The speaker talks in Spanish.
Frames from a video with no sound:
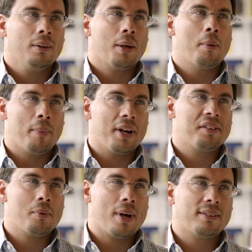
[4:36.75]
que me
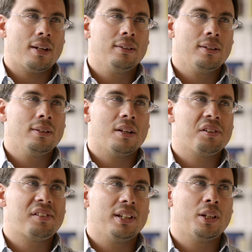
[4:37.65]
parece bastante
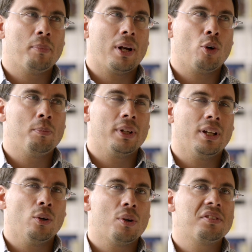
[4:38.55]
interesante para
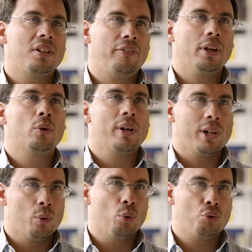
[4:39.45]
comprender lo que significa una
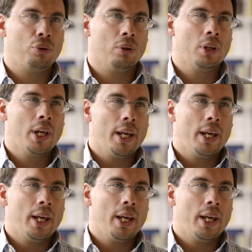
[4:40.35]
revolución